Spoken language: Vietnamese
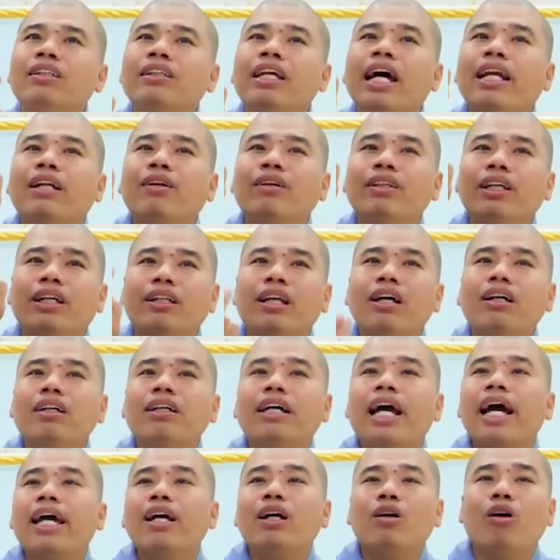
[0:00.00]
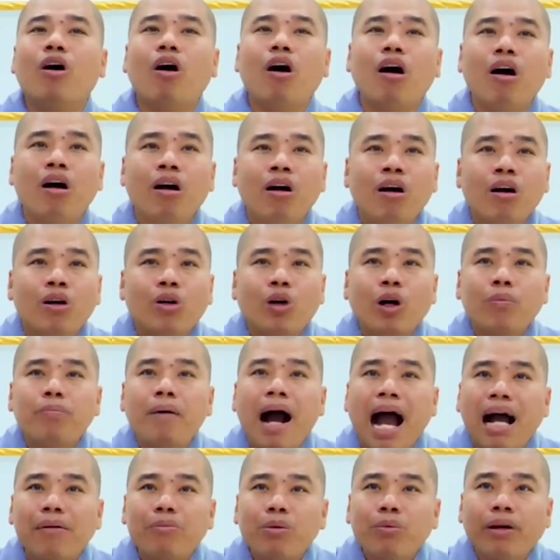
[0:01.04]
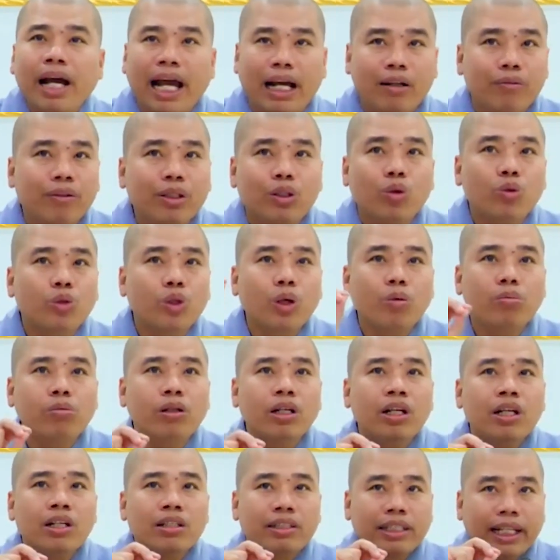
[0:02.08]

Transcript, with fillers: Trên có những đức kế có 3-4 hạng người tu chung